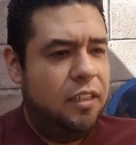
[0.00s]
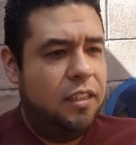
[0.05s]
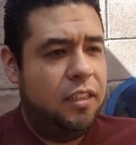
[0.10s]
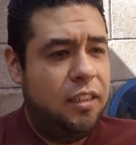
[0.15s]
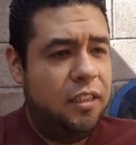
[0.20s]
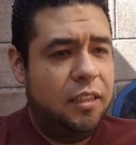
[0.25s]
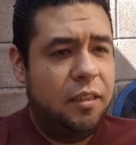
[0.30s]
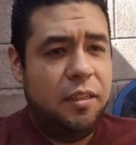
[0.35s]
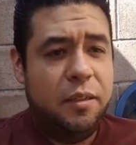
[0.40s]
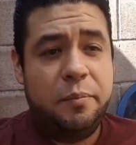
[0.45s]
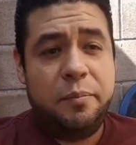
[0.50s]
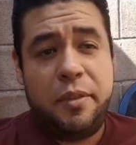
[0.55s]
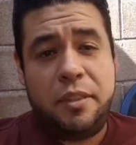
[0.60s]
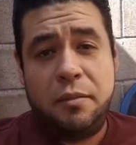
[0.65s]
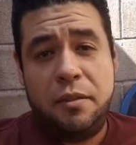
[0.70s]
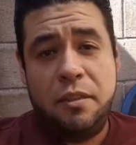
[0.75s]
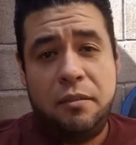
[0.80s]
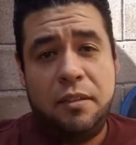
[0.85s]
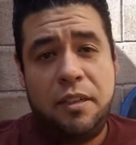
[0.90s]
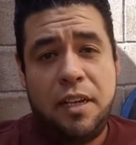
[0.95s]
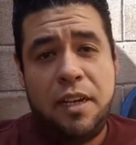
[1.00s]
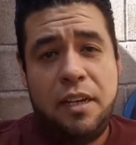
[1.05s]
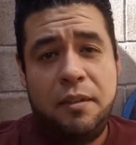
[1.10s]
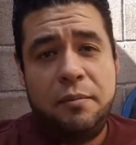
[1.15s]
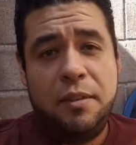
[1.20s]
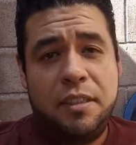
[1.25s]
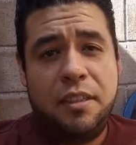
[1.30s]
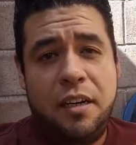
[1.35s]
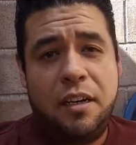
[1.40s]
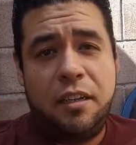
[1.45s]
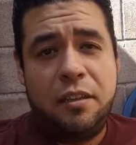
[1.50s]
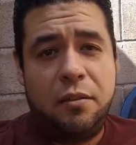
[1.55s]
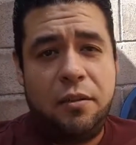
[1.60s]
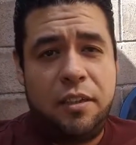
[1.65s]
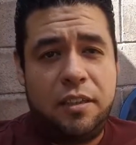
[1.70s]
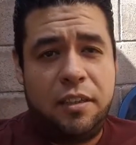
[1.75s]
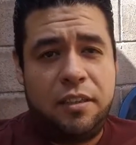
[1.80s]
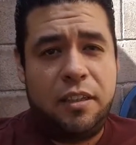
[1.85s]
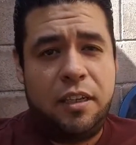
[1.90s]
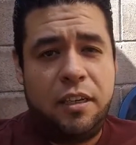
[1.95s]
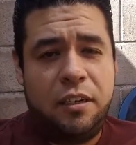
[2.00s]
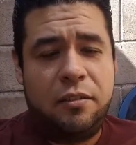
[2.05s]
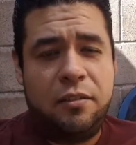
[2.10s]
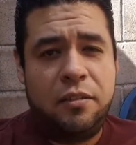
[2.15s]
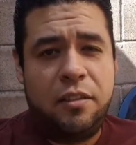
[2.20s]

Y pues bueno, ya más al rato les estaré